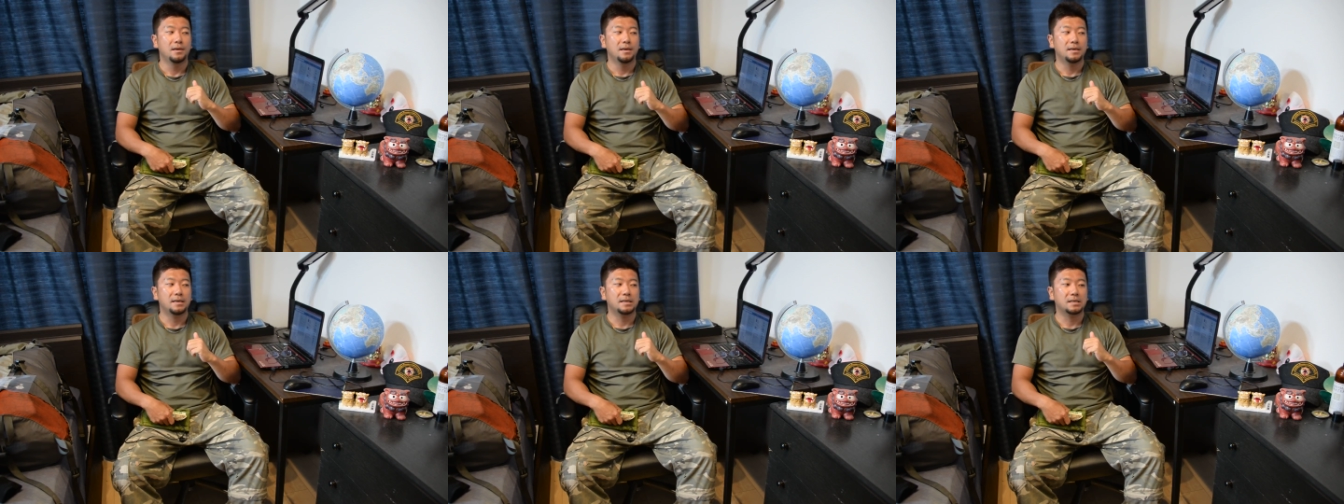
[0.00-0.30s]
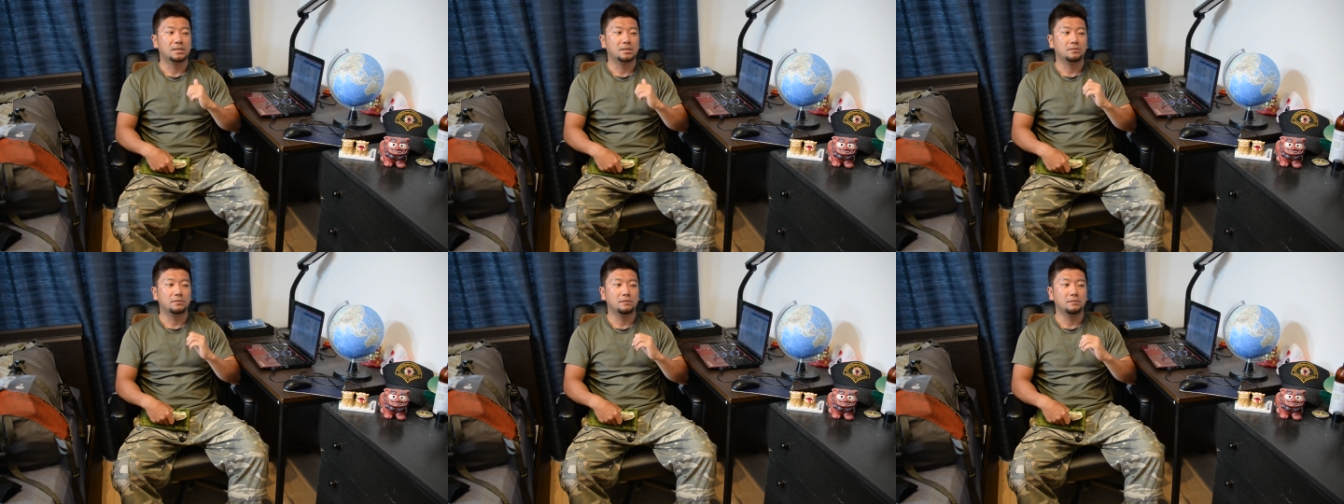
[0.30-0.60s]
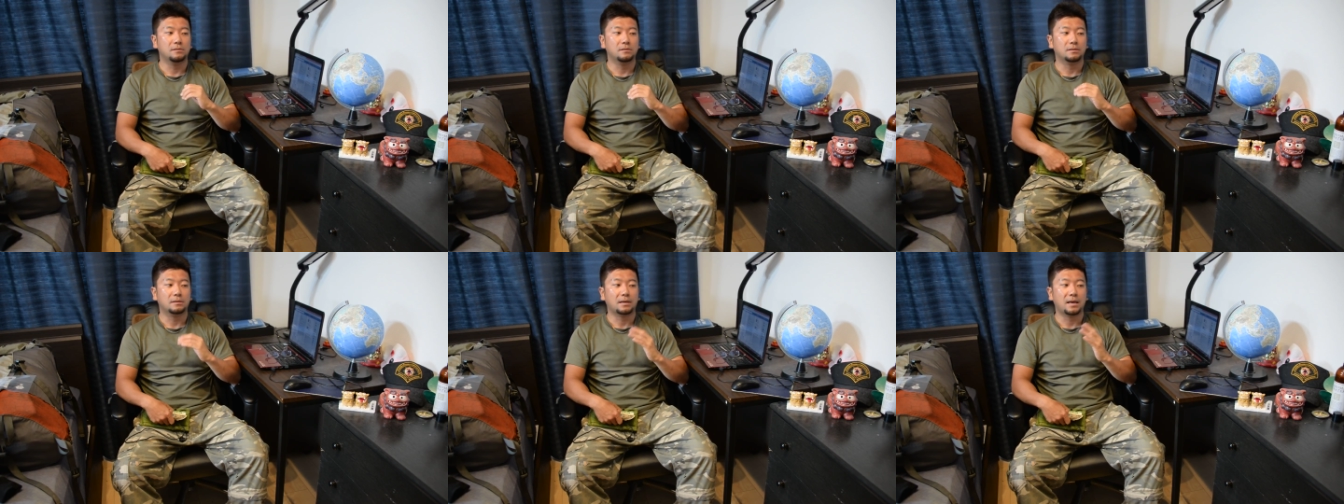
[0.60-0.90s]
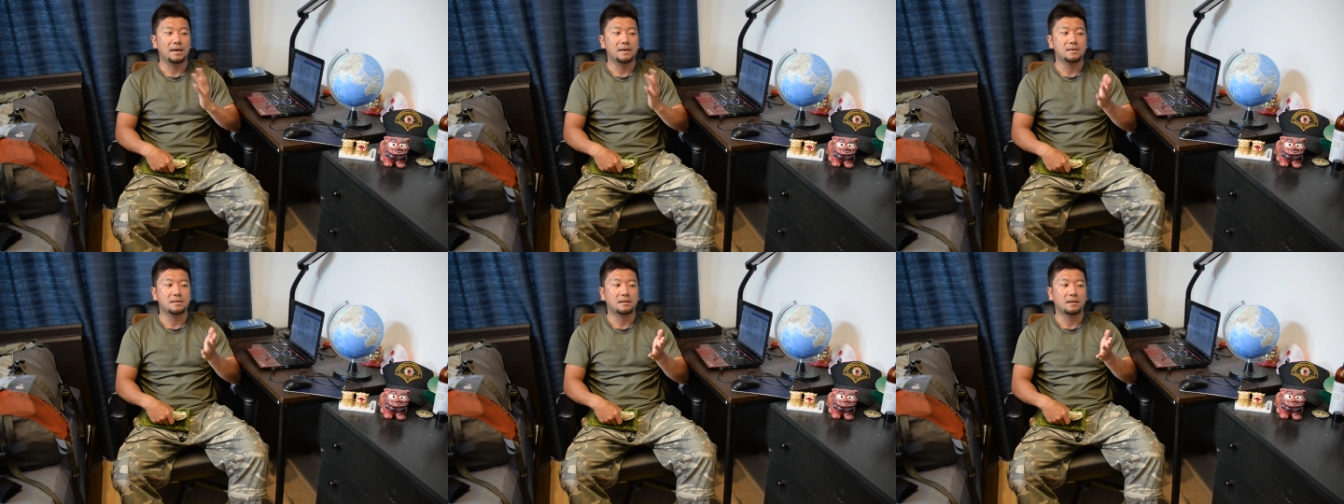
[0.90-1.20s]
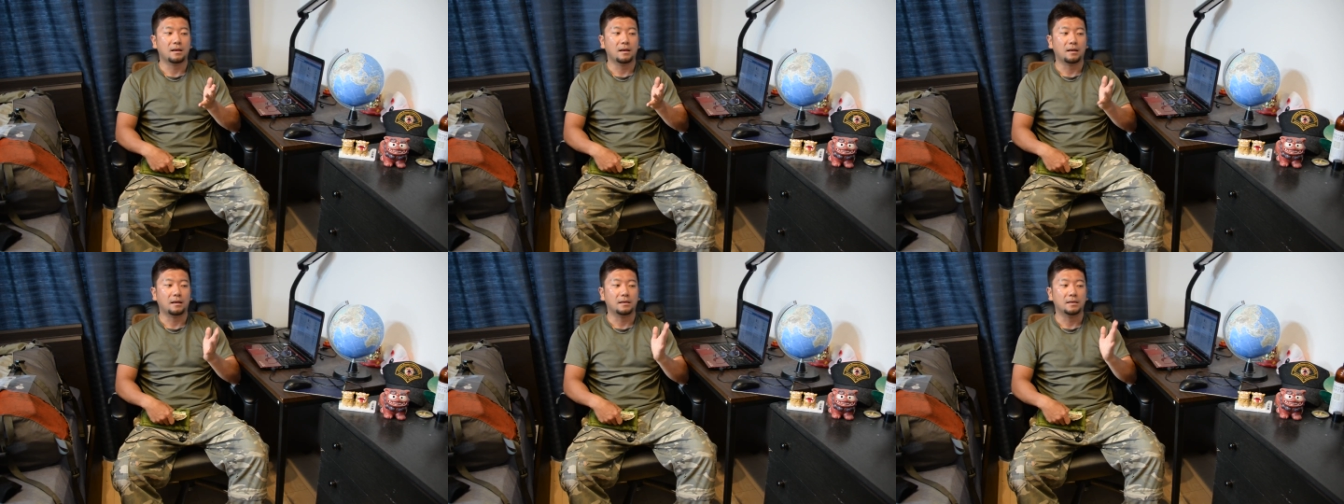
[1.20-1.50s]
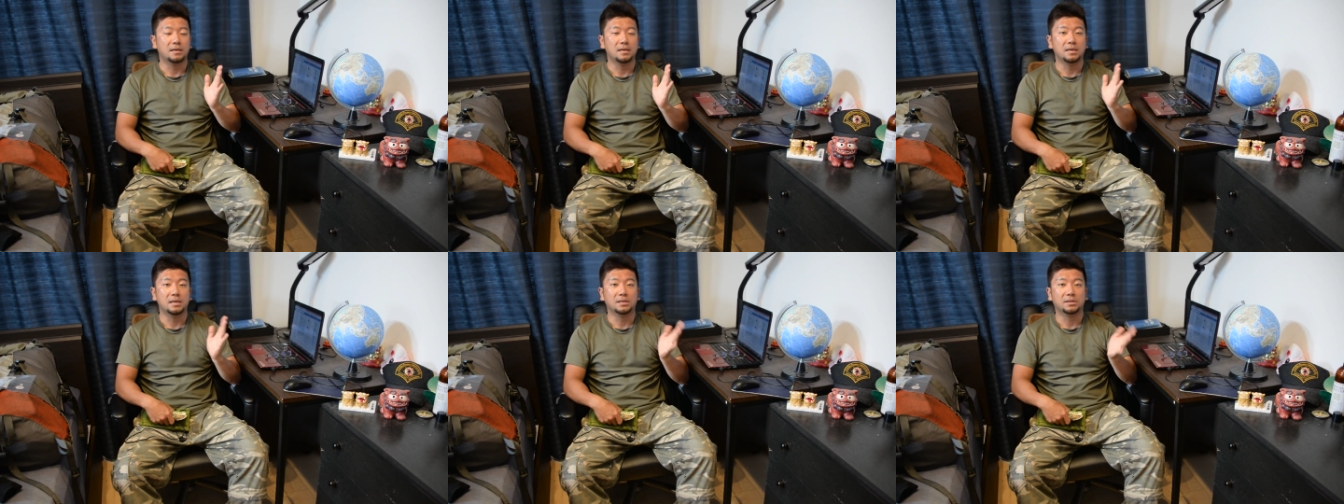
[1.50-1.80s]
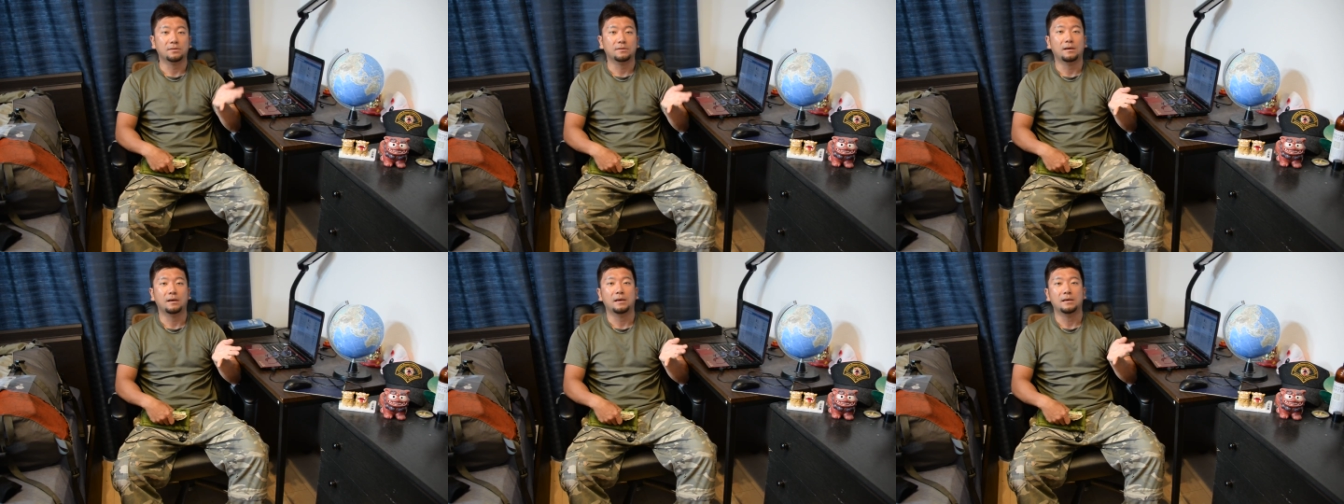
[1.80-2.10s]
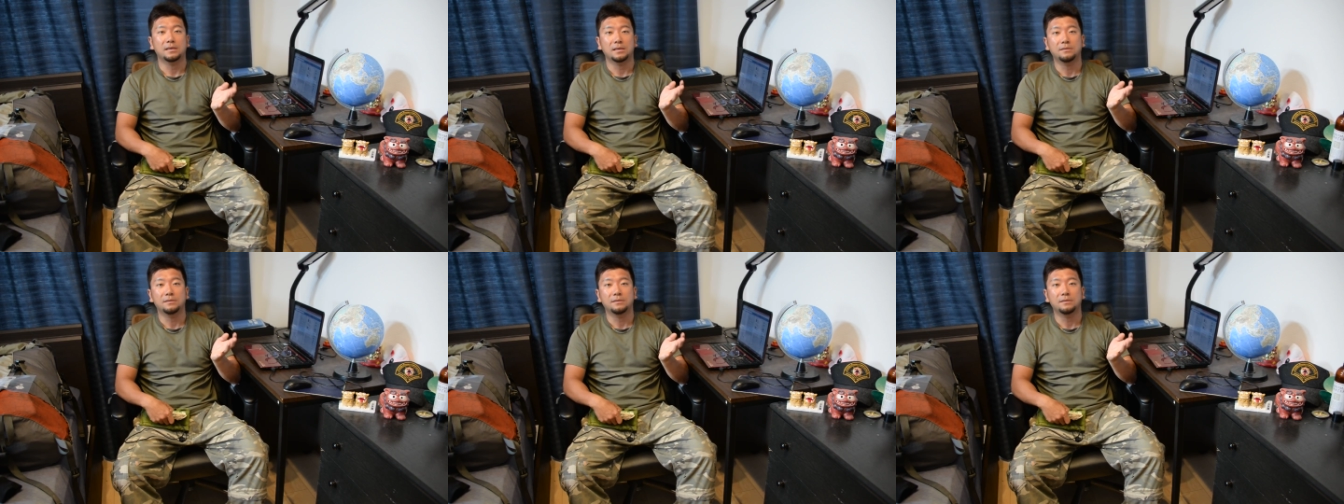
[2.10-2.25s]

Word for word: えー、その書いた、えー、人が